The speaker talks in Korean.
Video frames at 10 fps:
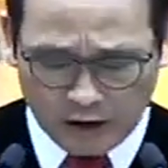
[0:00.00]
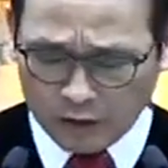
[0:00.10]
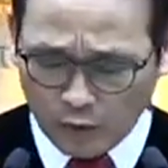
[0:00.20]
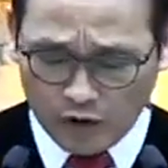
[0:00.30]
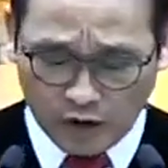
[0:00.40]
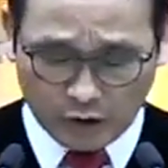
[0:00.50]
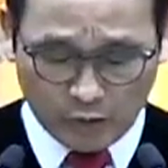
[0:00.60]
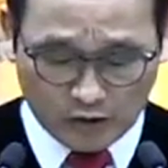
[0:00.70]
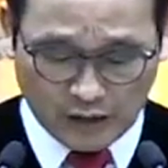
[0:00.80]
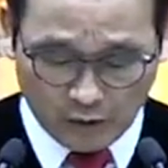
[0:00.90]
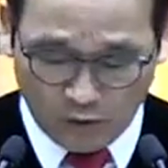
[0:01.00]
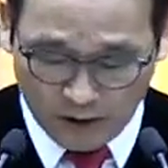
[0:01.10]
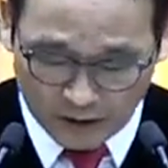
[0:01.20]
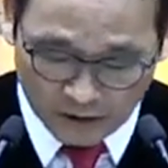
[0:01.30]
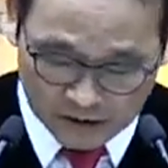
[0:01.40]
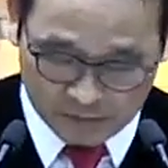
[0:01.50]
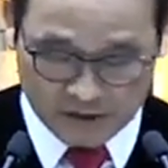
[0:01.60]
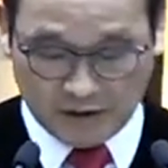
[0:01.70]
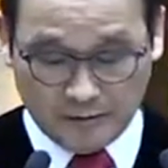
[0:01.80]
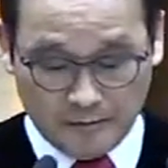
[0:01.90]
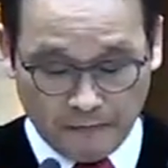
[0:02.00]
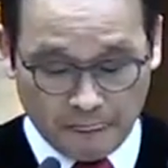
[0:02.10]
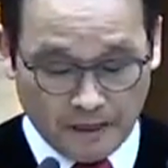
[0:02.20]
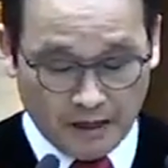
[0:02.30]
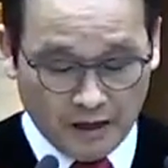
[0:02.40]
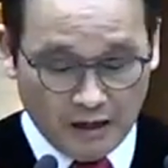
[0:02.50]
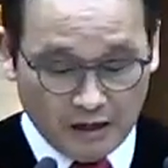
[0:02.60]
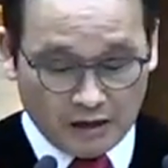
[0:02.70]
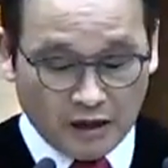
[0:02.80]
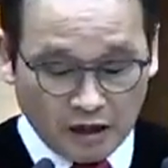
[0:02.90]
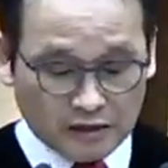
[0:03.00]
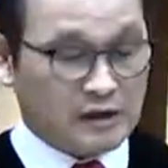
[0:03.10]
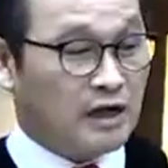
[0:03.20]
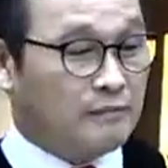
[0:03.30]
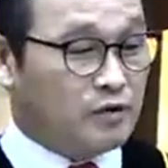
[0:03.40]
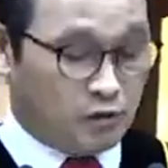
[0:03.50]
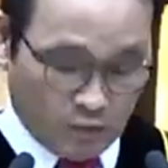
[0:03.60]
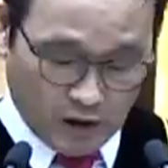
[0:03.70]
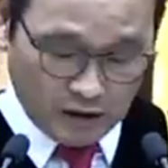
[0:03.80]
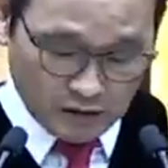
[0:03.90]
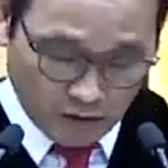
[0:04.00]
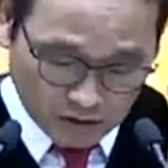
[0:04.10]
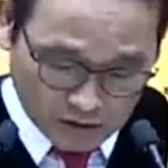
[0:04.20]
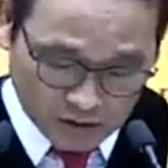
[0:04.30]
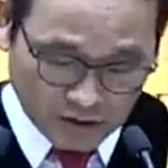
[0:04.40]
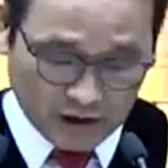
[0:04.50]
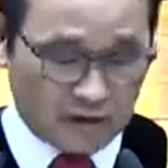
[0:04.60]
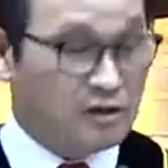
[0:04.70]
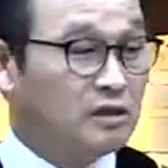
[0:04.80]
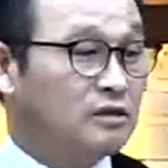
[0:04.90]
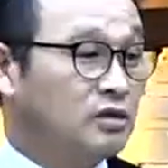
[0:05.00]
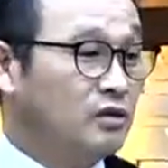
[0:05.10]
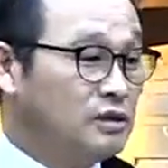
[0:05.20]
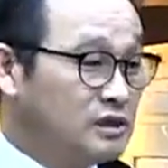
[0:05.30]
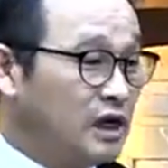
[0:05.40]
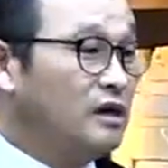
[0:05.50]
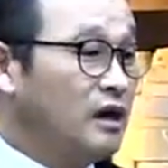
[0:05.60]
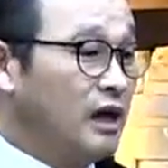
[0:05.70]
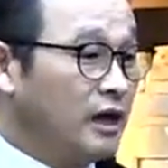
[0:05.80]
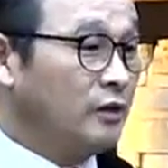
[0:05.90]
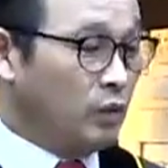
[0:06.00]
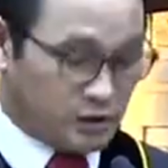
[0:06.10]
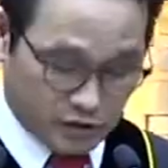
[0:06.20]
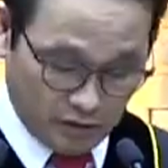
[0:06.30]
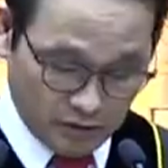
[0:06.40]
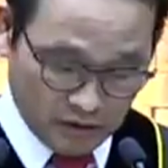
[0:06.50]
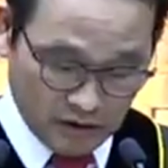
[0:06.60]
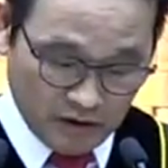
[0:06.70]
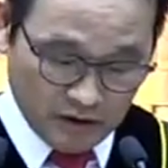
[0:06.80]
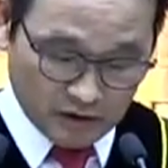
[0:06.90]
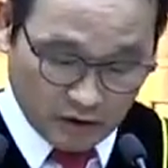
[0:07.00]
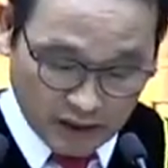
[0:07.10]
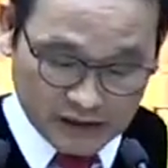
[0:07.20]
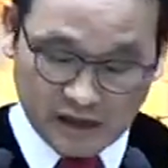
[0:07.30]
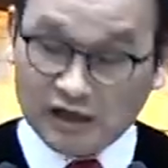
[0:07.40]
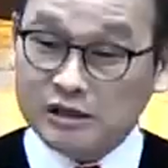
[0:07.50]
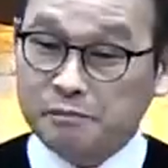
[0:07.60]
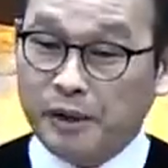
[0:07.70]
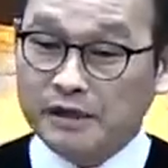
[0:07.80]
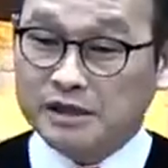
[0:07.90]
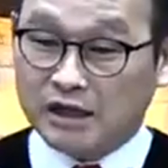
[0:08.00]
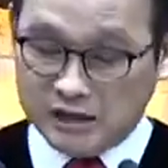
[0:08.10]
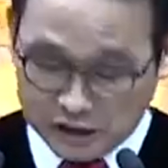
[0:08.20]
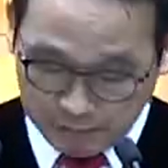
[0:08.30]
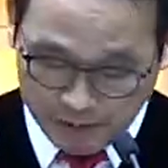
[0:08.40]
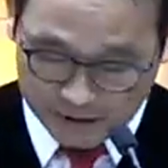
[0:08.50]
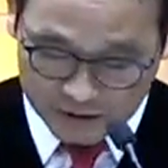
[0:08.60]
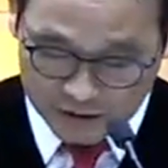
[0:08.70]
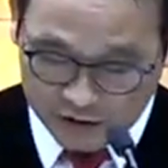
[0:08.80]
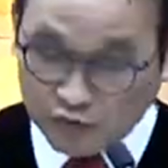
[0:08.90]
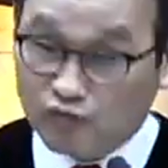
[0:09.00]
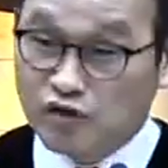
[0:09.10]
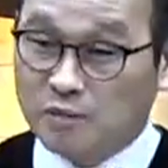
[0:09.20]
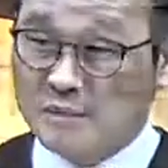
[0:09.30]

놓이게 됐다고 하는 것입니다. 이 사람들과 영적인 전쟁을 하게 되죠. 열왕기상 18장 28절 29절